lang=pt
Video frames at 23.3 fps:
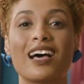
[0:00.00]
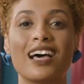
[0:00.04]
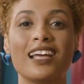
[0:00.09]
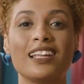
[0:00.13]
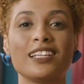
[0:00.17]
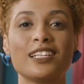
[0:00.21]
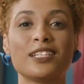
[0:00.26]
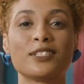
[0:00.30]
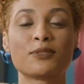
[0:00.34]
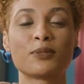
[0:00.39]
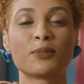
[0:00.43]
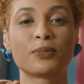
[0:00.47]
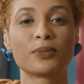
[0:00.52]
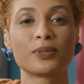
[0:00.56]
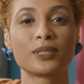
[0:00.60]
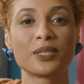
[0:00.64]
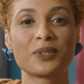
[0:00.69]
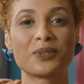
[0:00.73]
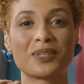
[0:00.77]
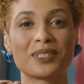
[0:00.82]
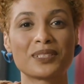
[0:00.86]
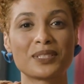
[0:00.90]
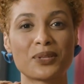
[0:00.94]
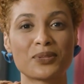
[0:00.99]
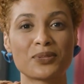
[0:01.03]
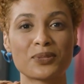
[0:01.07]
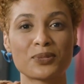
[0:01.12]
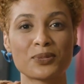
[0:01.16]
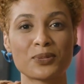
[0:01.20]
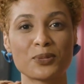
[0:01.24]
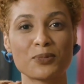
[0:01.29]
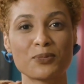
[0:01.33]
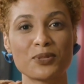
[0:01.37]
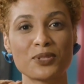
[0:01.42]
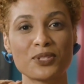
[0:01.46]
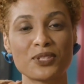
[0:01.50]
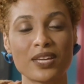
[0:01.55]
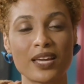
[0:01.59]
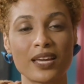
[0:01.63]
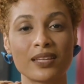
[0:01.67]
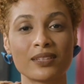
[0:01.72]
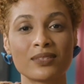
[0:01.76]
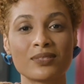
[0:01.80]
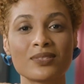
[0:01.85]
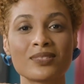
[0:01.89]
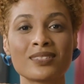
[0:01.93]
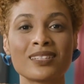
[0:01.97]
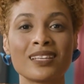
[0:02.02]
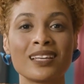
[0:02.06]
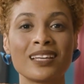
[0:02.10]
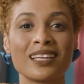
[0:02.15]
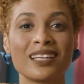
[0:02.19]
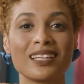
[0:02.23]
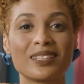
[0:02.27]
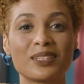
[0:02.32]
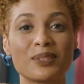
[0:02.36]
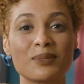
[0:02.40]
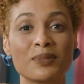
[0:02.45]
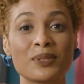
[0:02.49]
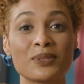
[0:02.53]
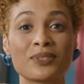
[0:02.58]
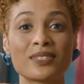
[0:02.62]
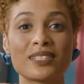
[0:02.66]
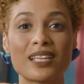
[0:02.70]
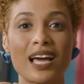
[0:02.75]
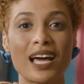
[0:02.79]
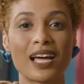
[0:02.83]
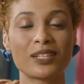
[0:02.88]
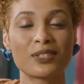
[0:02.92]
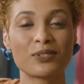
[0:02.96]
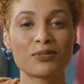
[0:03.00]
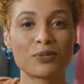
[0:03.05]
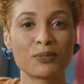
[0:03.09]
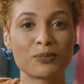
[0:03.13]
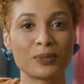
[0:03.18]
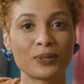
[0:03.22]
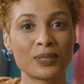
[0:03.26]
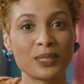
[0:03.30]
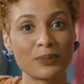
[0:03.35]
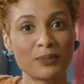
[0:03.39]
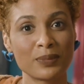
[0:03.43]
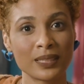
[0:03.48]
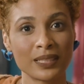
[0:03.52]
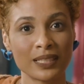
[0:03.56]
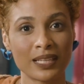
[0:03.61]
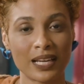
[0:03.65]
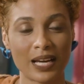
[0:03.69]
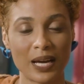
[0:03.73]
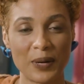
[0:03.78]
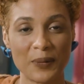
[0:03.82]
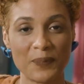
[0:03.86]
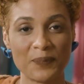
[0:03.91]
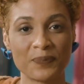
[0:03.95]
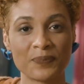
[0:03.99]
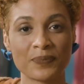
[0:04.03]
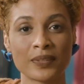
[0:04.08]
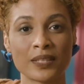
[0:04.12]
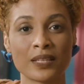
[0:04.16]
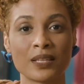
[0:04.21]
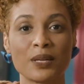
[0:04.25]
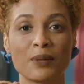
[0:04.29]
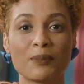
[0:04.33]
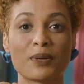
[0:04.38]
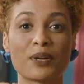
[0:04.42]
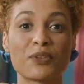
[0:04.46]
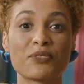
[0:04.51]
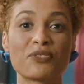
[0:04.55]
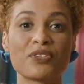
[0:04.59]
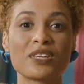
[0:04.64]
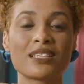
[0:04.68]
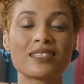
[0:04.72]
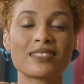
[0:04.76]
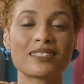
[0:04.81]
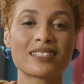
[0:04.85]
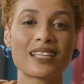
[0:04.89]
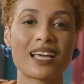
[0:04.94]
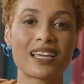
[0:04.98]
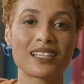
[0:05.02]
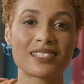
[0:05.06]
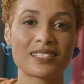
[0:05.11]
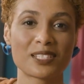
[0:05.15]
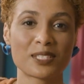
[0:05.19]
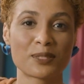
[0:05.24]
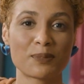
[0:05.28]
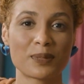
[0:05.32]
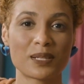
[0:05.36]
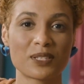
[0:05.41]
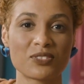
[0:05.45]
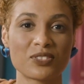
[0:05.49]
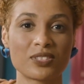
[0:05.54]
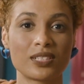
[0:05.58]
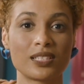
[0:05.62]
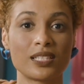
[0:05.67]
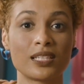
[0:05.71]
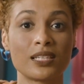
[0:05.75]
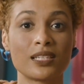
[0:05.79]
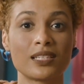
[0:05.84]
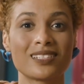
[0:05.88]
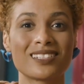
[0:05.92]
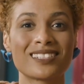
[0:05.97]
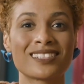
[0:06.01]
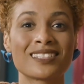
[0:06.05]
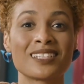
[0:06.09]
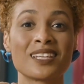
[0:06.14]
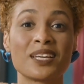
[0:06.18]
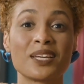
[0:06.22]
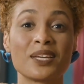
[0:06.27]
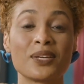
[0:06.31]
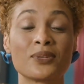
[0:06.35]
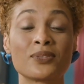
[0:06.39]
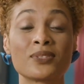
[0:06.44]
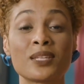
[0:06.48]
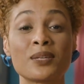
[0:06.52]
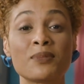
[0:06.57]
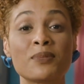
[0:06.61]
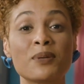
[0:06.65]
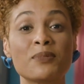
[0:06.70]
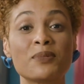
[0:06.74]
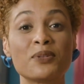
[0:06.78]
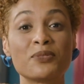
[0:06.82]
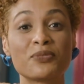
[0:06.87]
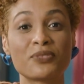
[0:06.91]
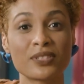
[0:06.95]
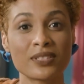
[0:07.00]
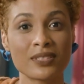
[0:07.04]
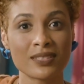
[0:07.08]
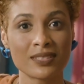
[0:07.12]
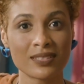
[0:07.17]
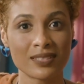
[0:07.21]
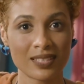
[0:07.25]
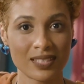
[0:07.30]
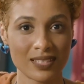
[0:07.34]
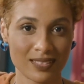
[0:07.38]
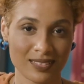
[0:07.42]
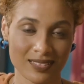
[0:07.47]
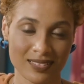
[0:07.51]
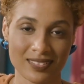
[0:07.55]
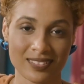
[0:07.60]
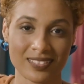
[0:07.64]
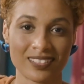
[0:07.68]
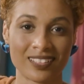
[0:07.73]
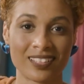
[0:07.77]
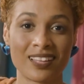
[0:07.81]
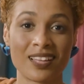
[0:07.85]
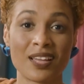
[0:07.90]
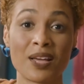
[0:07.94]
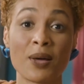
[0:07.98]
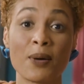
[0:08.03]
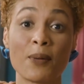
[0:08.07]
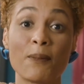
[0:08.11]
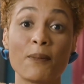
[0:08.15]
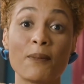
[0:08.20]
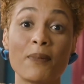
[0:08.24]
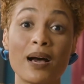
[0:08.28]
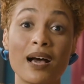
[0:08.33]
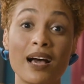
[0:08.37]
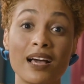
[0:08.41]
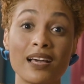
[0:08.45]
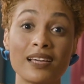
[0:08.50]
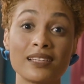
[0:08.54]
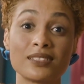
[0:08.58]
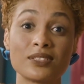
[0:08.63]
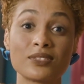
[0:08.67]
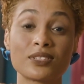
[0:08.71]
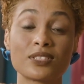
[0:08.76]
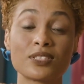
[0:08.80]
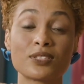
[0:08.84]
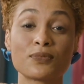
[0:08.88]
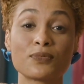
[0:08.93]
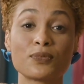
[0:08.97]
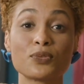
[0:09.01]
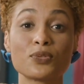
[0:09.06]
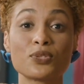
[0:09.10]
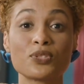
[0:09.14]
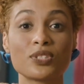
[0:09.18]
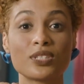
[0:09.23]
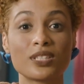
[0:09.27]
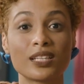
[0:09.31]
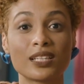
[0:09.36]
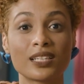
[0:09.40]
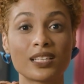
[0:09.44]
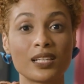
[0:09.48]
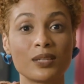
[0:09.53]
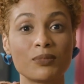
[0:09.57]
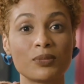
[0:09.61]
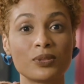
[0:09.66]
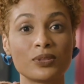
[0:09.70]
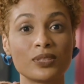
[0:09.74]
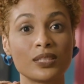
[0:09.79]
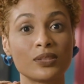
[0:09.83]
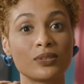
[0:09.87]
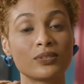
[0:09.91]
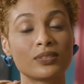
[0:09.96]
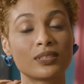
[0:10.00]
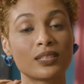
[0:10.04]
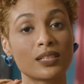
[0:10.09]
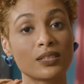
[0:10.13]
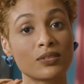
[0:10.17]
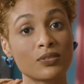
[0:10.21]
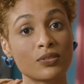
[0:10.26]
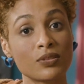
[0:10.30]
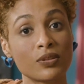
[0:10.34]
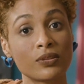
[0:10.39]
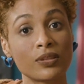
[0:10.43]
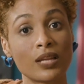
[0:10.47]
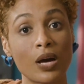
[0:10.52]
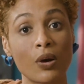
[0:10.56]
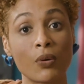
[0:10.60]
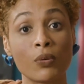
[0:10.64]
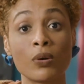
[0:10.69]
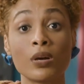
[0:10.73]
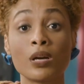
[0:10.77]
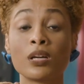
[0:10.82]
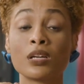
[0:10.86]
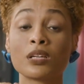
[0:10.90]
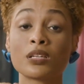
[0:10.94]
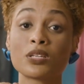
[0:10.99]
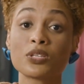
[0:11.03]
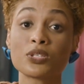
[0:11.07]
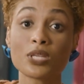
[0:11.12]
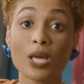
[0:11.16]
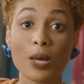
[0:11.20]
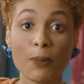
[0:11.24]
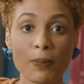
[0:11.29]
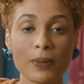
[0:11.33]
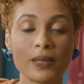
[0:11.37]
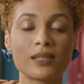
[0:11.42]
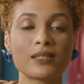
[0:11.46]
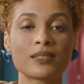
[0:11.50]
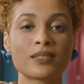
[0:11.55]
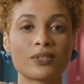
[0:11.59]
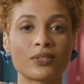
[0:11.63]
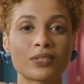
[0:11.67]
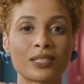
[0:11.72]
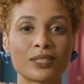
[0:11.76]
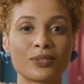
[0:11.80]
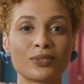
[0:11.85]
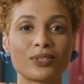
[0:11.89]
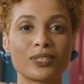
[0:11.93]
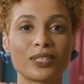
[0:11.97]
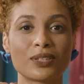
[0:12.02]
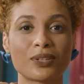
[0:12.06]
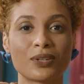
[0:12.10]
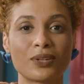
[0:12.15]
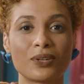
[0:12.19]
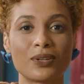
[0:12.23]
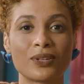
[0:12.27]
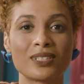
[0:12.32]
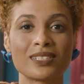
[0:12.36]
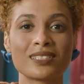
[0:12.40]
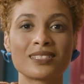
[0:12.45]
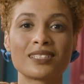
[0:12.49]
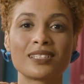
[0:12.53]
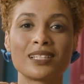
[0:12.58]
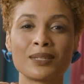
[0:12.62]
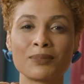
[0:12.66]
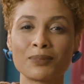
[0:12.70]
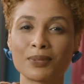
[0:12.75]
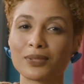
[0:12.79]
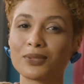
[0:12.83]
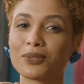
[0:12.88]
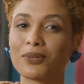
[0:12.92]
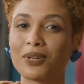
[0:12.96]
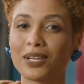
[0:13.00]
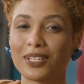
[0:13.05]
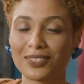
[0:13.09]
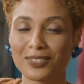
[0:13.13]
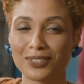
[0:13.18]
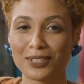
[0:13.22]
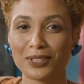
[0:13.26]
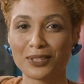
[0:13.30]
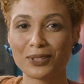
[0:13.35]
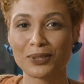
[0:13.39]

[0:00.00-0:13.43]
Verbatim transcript: Ali eles vão poder guardar os seus objetos, também os gatos vão poder brincar. Para fixar essas prateleiras, eu usei mamão francesa. Mas eu quis fugir daquele modelo tradicional, que já apareceu aqui no decore, se lembra do quarto da